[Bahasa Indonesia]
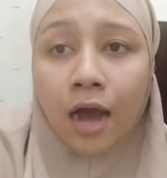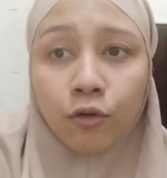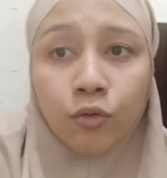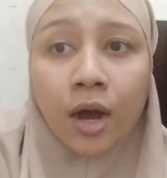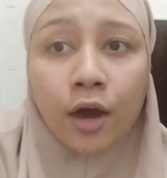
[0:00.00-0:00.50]

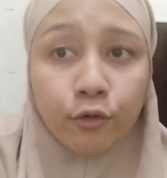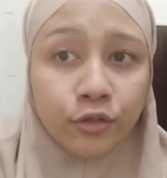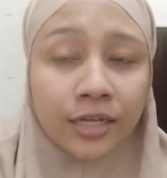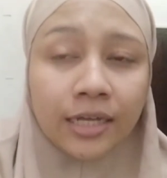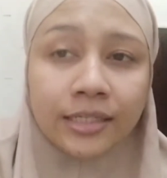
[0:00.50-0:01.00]
aku harus
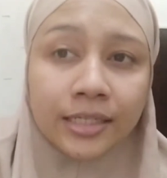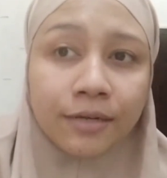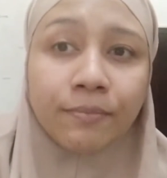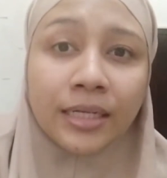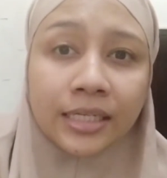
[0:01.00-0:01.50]
kasih
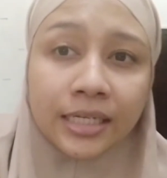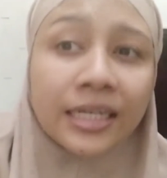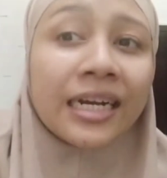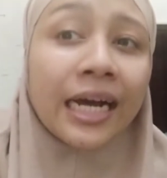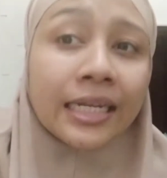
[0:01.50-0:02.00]
emas ini
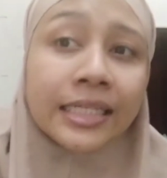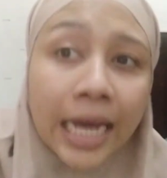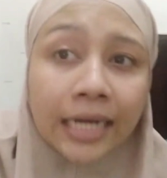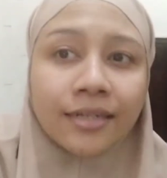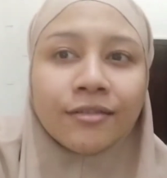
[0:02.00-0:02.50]
ke
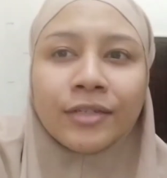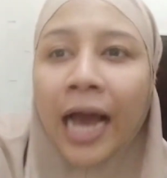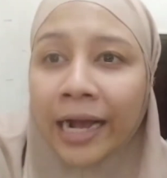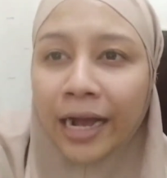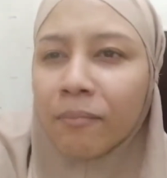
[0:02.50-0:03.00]
kalian.
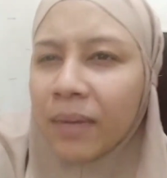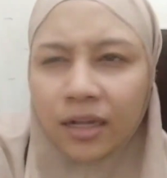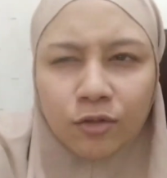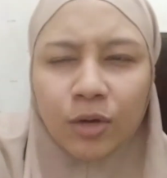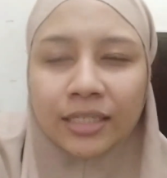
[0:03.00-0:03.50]
Dah
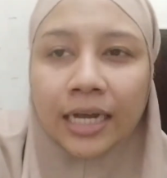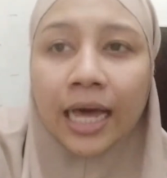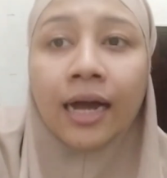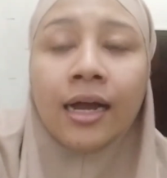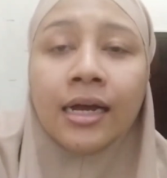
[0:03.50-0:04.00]
gampang gitu aja
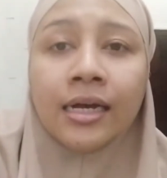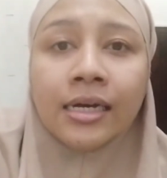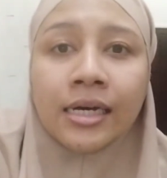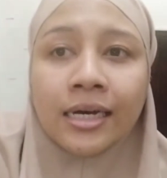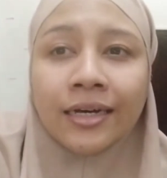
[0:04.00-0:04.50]
lah.
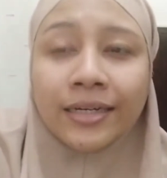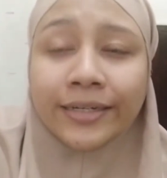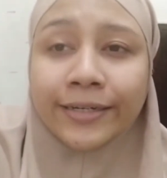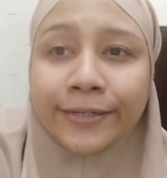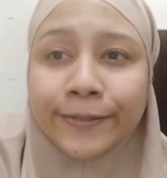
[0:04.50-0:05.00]

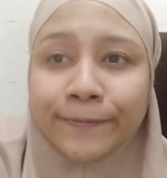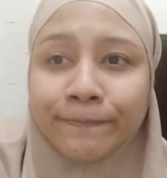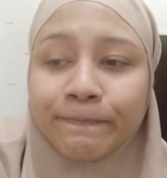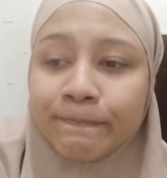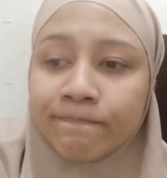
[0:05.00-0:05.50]
Uh,
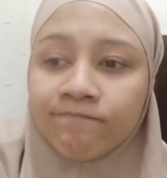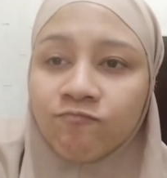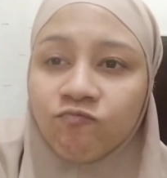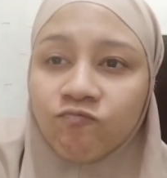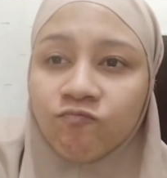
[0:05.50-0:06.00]

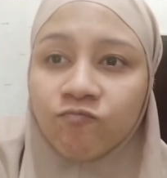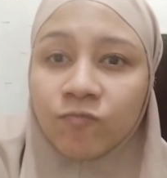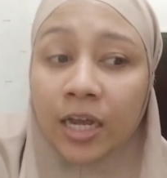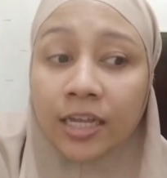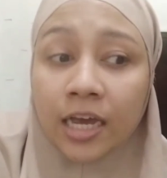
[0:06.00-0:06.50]
hmm,
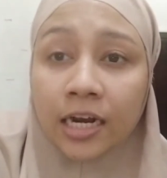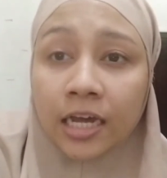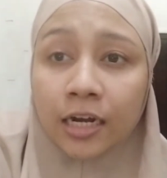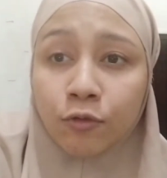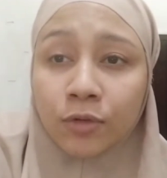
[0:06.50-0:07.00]
kayaknya
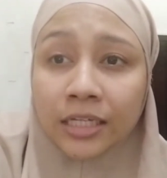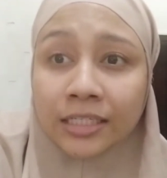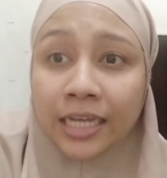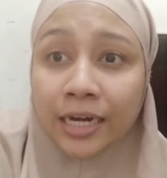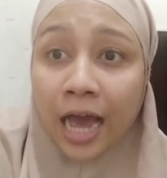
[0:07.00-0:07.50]
anak-anak udah
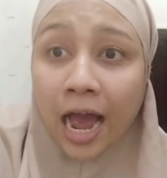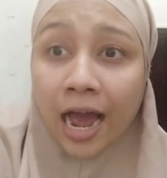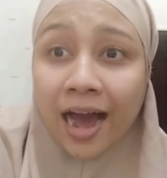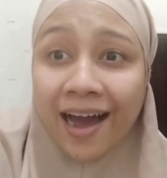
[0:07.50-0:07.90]
selesai. Nah,